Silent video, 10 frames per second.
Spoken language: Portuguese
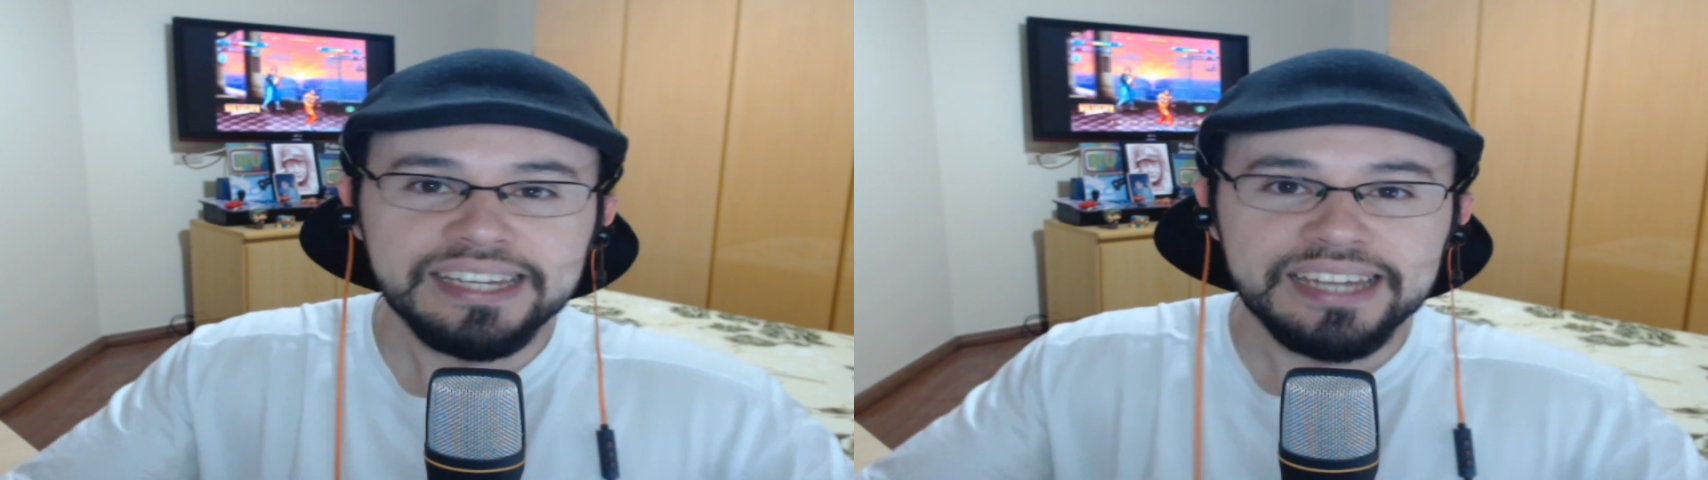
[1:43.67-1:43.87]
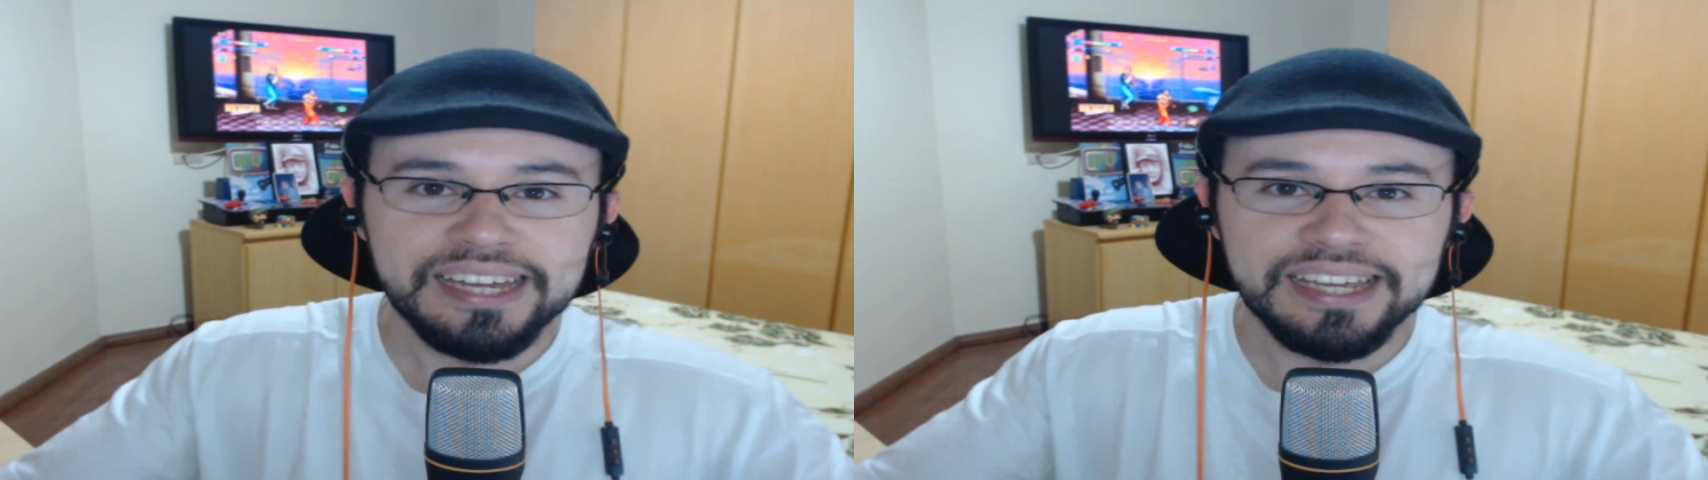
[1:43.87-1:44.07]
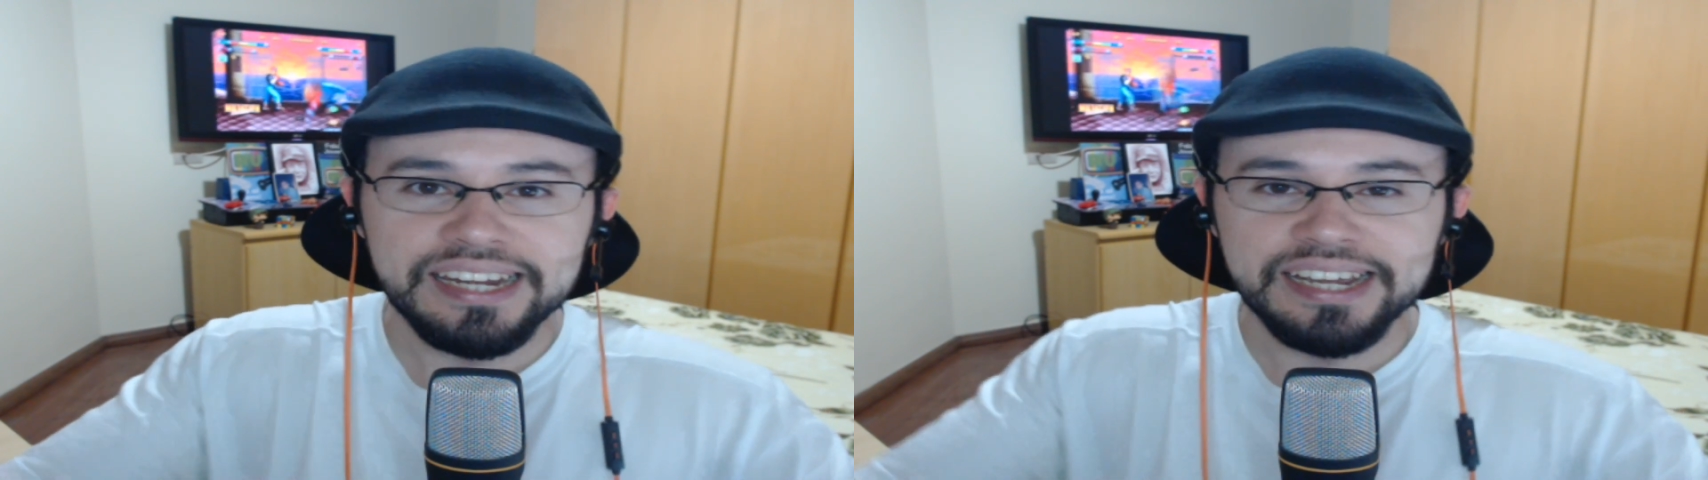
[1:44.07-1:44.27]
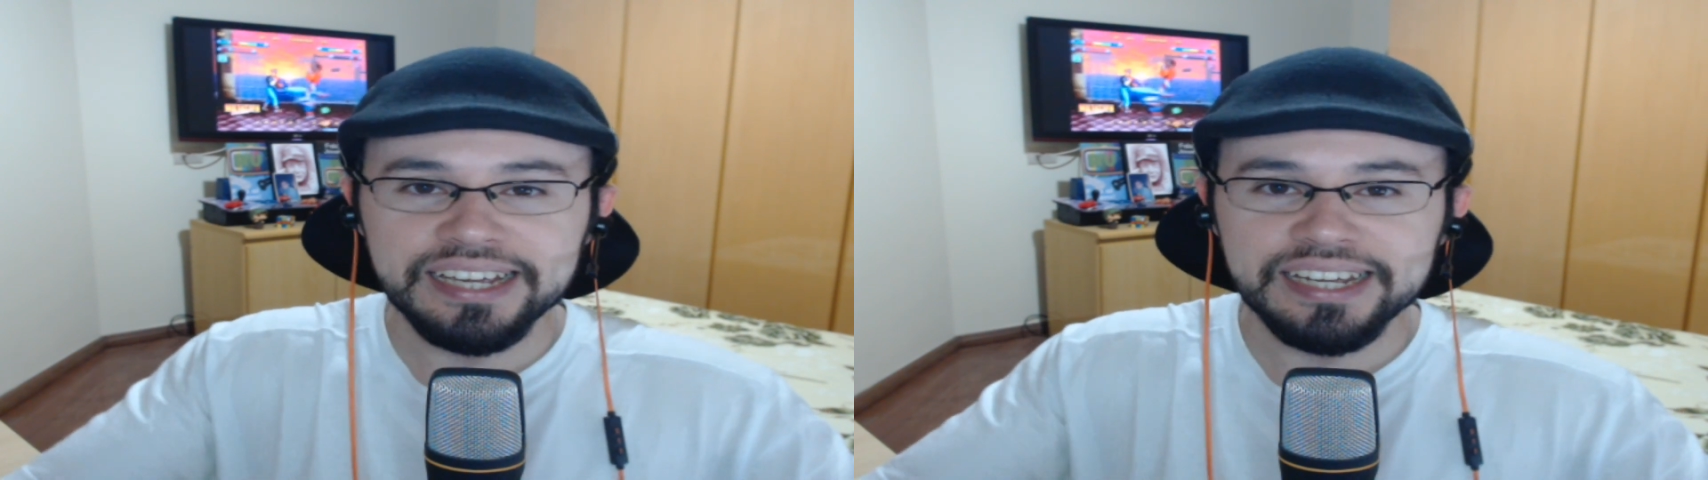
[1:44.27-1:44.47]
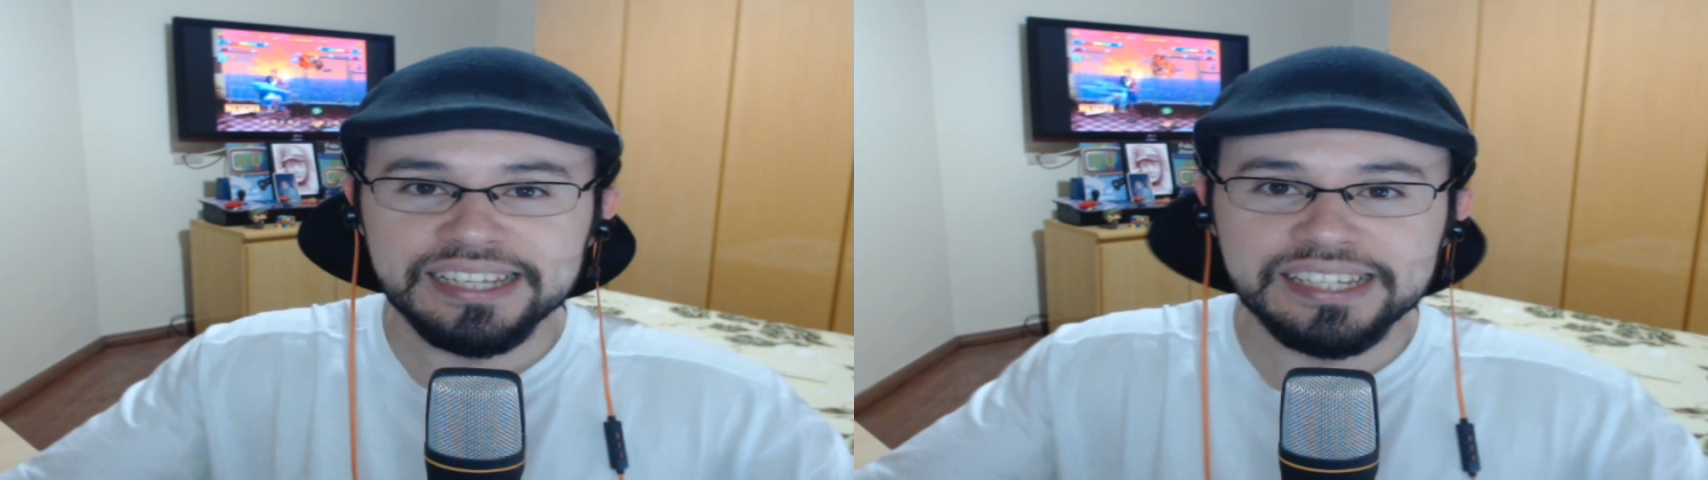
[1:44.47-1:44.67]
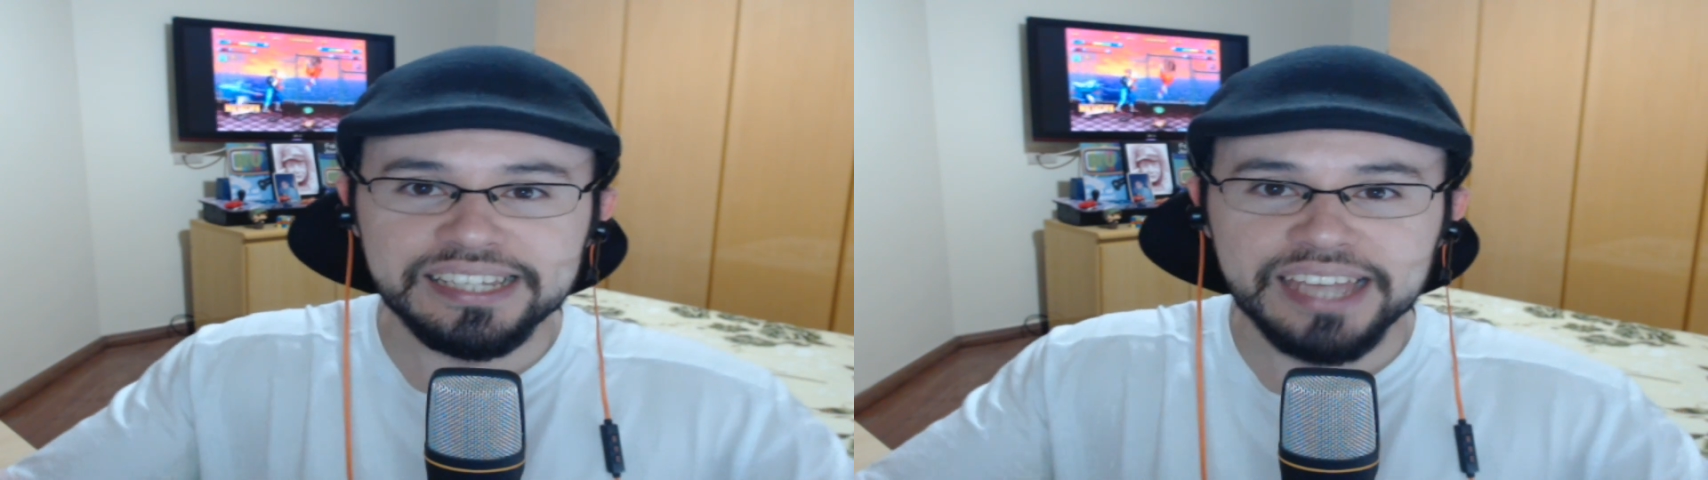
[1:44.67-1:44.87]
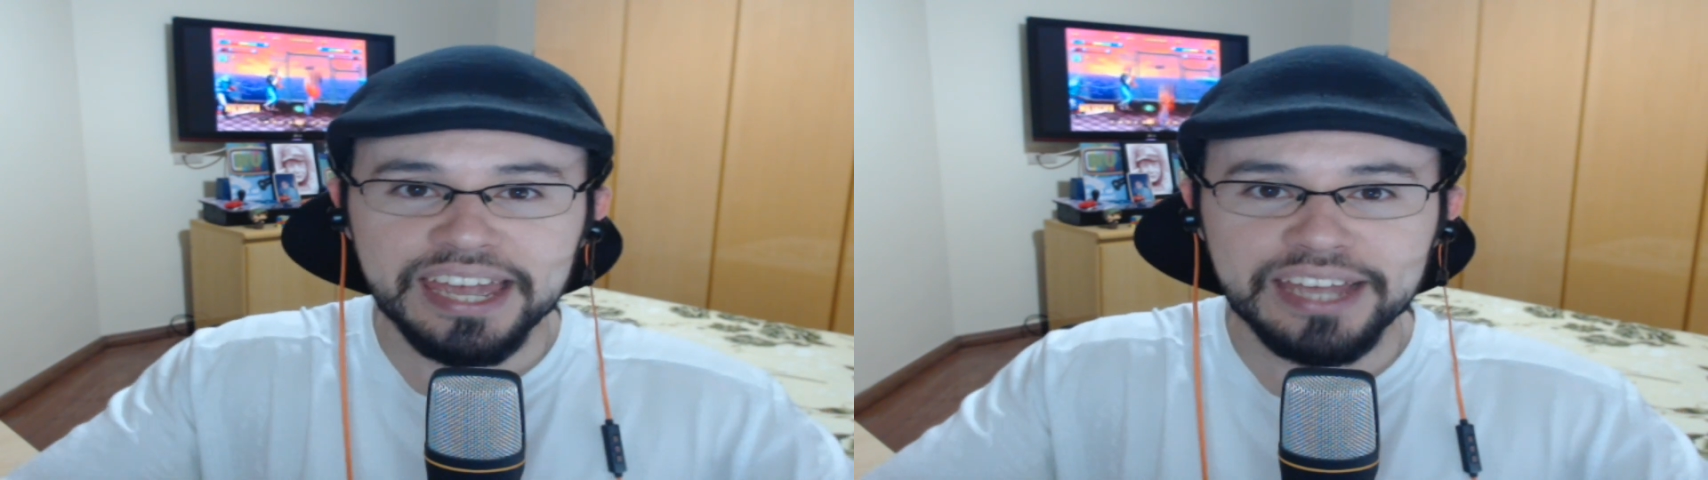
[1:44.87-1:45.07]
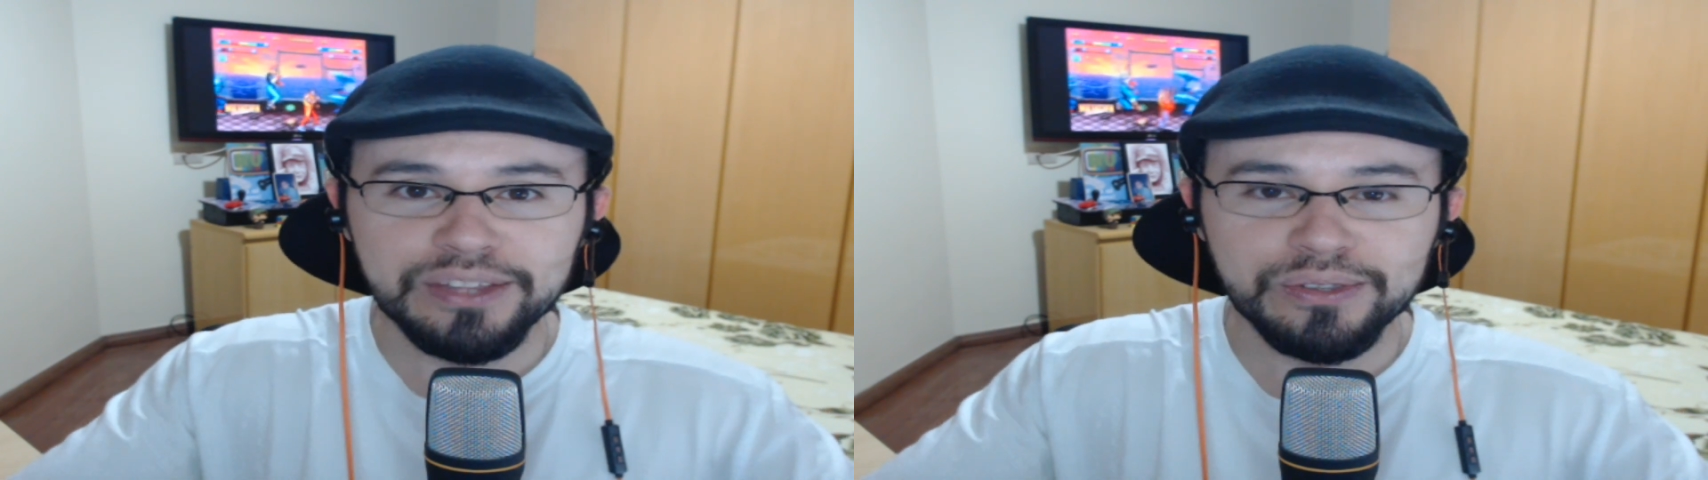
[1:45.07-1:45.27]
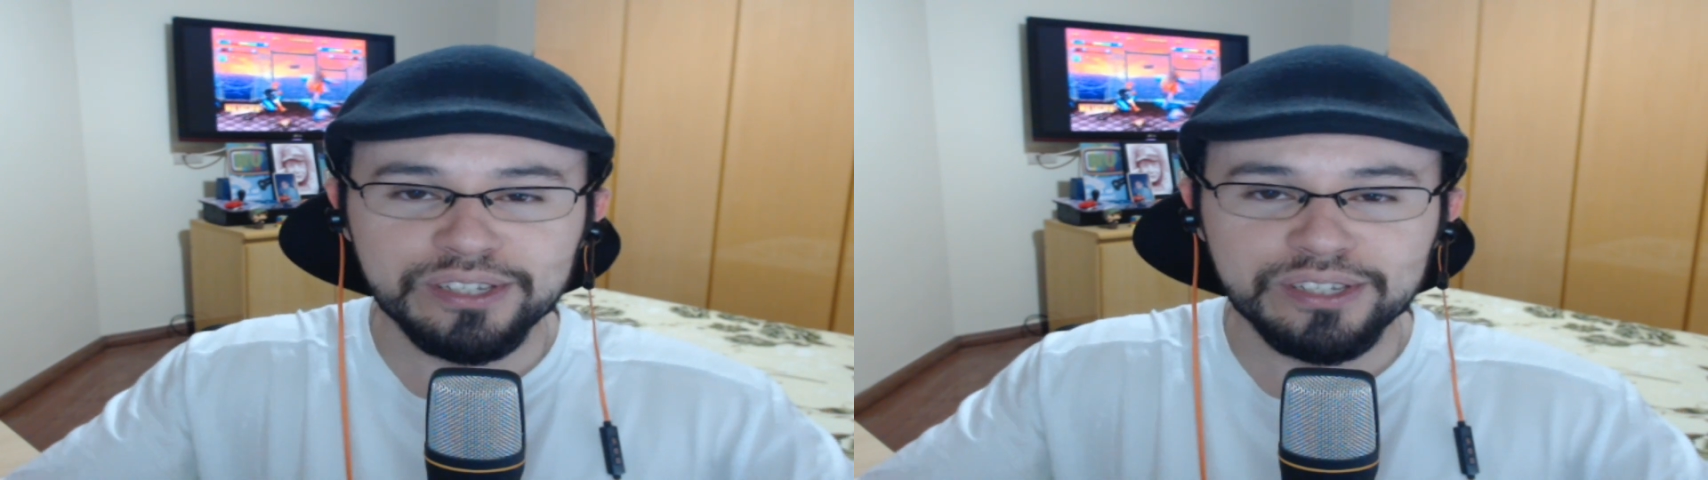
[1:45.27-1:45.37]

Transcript: e aí ele ia crescendo,